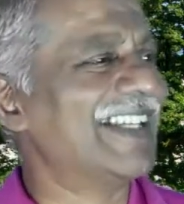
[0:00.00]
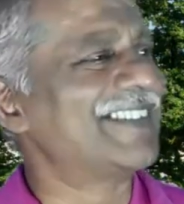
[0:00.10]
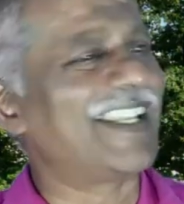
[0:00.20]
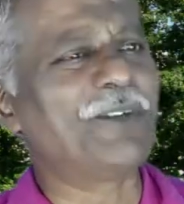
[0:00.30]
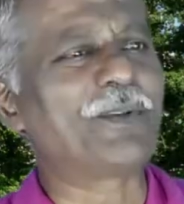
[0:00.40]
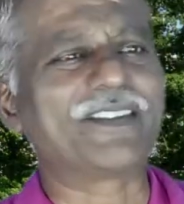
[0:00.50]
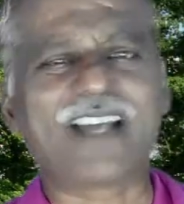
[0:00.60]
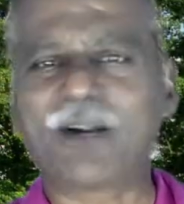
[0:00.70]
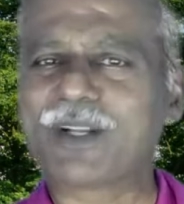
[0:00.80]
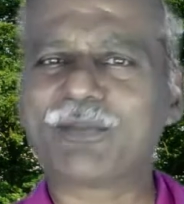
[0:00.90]
சரி இப்படி
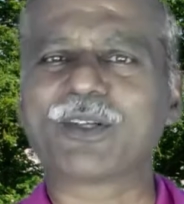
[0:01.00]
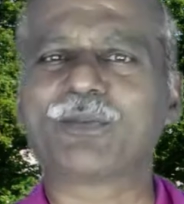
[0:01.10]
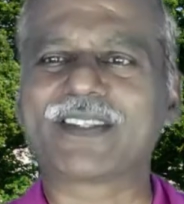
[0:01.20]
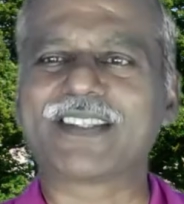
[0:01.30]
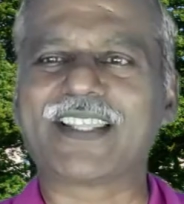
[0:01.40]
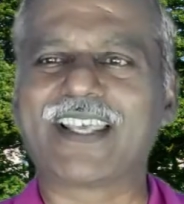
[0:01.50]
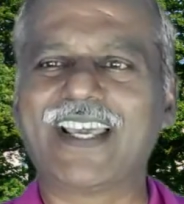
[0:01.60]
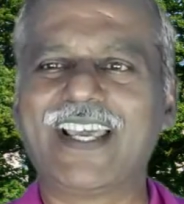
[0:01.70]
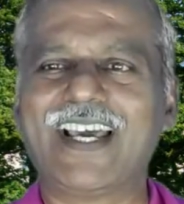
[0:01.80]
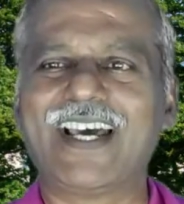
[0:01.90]
சாப்பிட்டா மட்டும் பத்தாதே
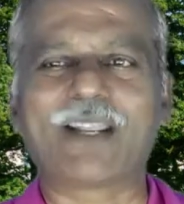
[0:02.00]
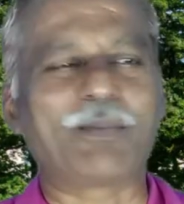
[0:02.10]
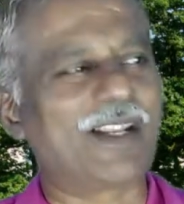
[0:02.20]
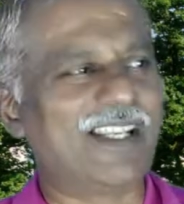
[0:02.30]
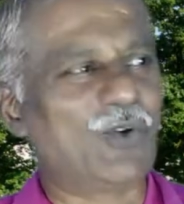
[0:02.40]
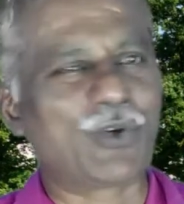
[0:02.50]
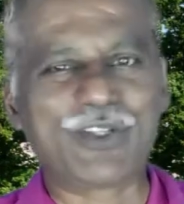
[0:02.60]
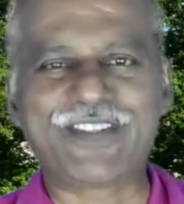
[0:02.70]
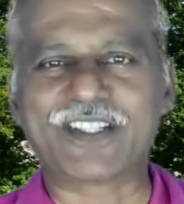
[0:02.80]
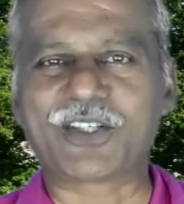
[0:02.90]
நம்ம எல்லாம்
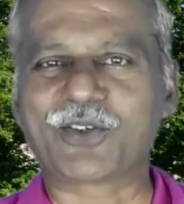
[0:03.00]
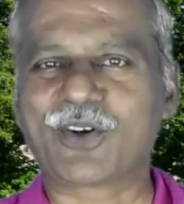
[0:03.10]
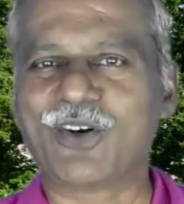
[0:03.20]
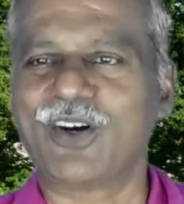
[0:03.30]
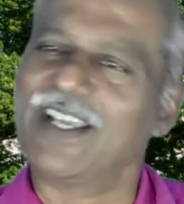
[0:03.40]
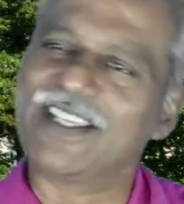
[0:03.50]
ஒன்று சேர்ந்துருக்குறோம்